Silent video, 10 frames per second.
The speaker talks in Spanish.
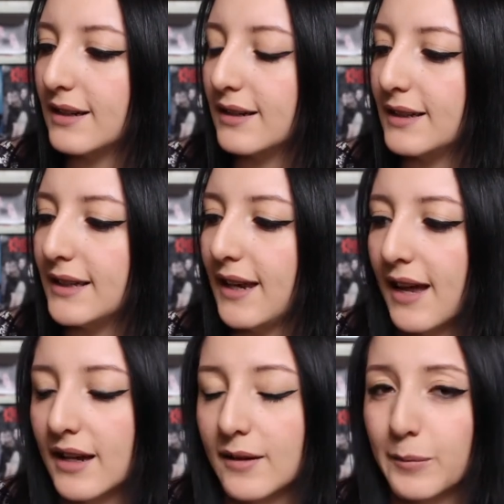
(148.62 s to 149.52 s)

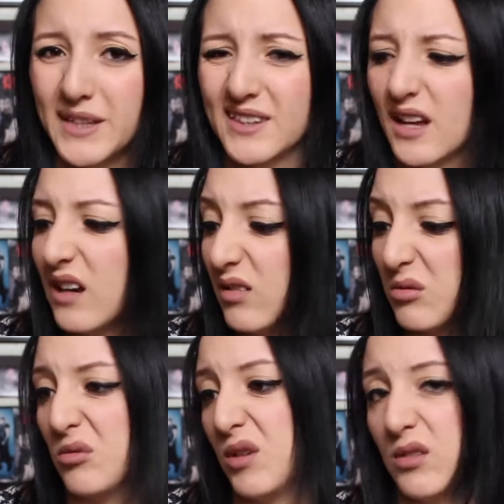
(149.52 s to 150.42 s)
Lilan Vital
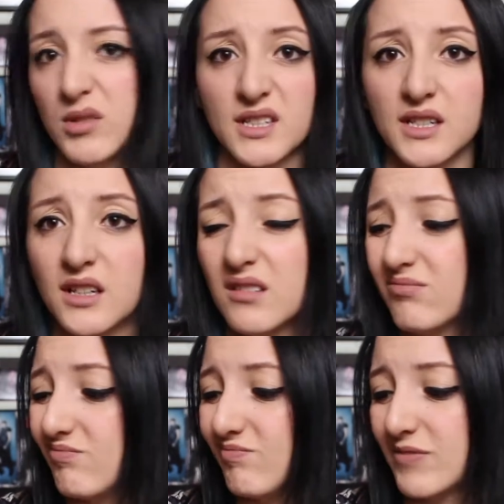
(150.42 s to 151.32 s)
o algo así,
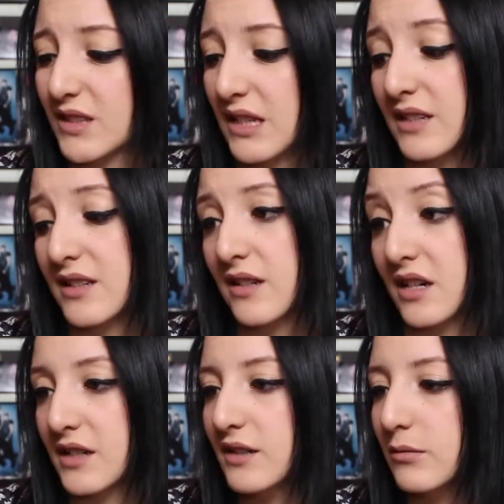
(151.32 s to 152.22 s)
está, está
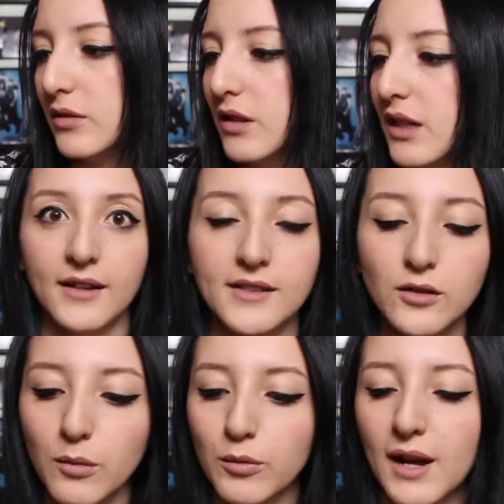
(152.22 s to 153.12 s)
rarísimo. Este
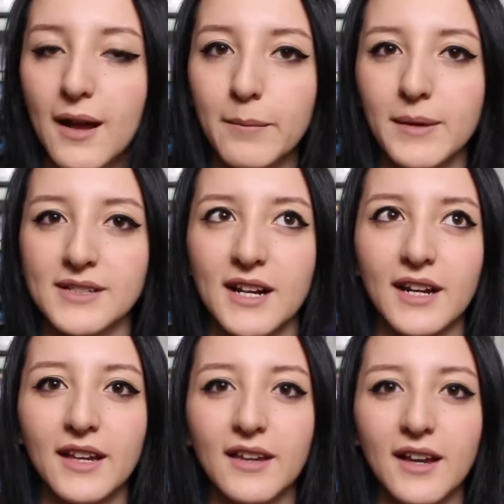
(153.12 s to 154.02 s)
es como una
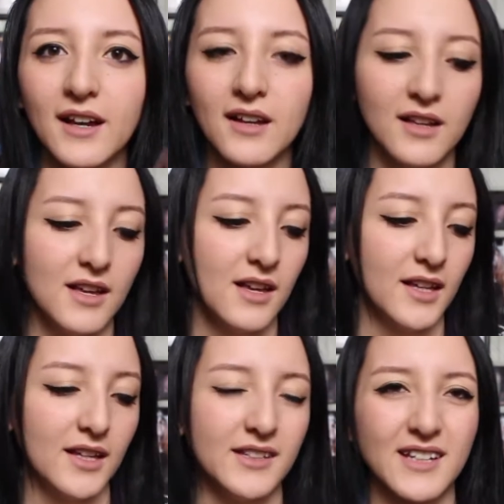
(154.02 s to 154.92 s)
mascarilla
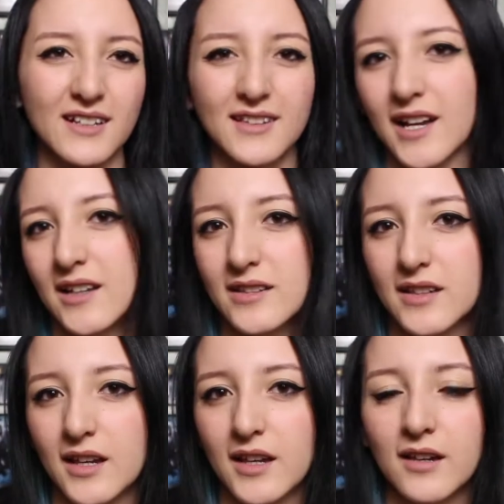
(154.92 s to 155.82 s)

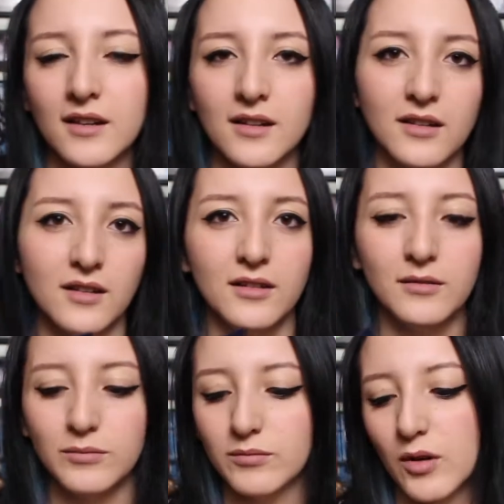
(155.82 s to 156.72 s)
hidratante,
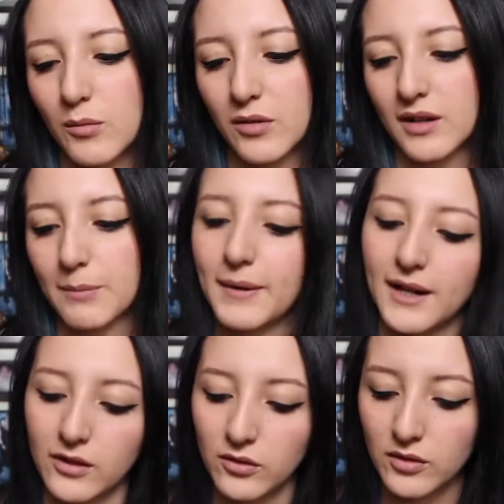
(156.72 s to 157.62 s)
eh, como
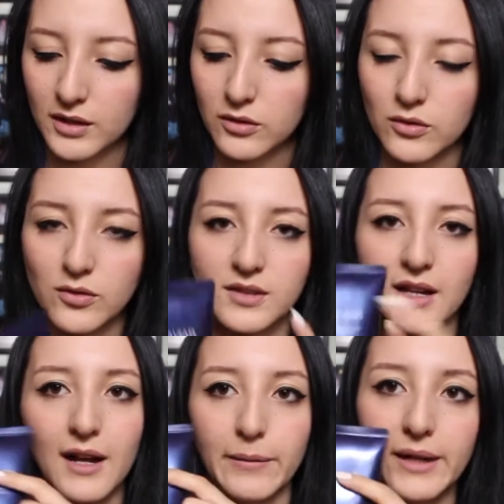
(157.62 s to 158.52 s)
reparador y todo eso es
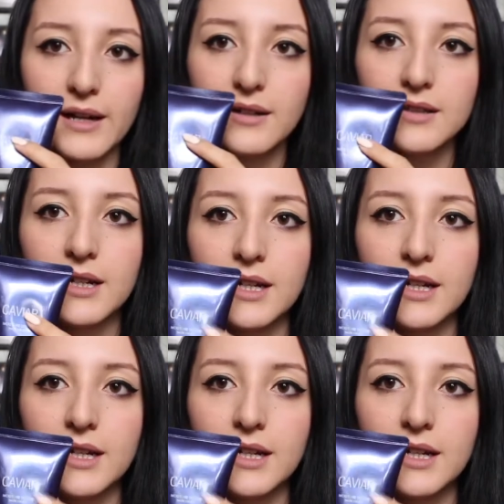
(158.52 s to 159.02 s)
de caviar.